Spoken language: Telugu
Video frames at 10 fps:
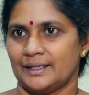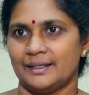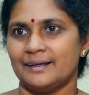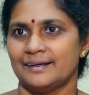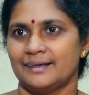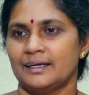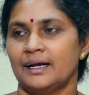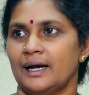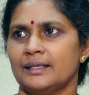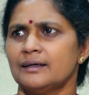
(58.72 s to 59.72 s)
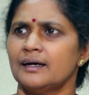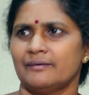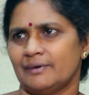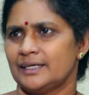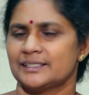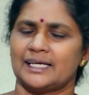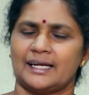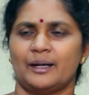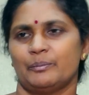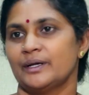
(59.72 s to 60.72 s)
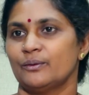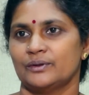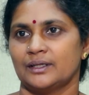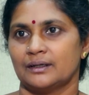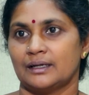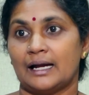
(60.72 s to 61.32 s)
కదా అది ఇవాళ నాకు చాలా హ్యాపీగా ఉంది